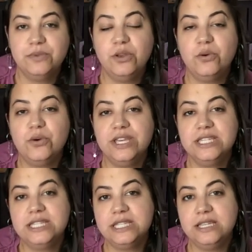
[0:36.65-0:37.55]
eu
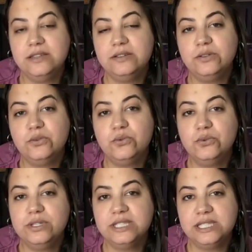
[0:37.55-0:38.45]
conheci
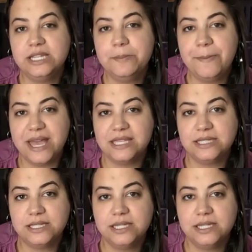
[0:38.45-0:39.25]
o City Pass,